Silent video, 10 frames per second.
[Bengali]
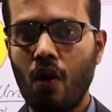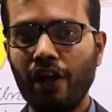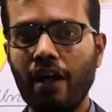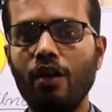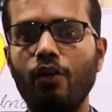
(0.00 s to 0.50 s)

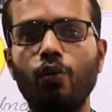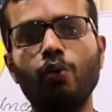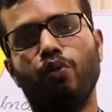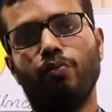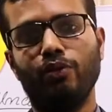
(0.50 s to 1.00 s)
অনেক
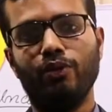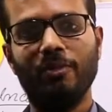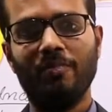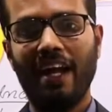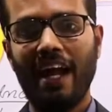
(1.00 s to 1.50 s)
গুরুত্বপূর্ণ
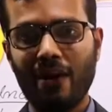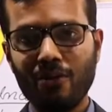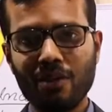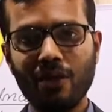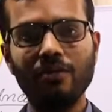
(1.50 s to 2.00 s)

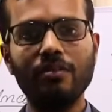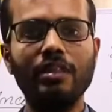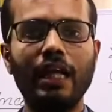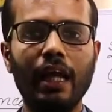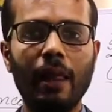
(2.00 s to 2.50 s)
কারণটি হচ্ছে